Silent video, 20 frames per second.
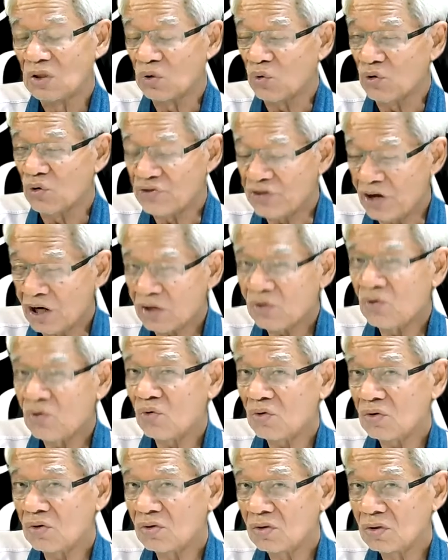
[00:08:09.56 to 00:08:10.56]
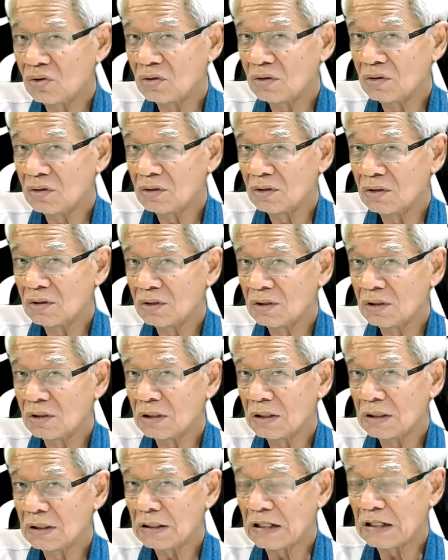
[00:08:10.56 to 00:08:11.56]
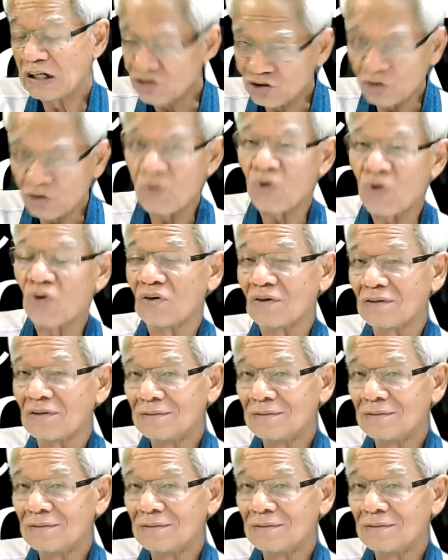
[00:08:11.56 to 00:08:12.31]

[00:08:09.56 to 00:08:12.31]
ตัวเช็คทุกครึ่งชั่วโมง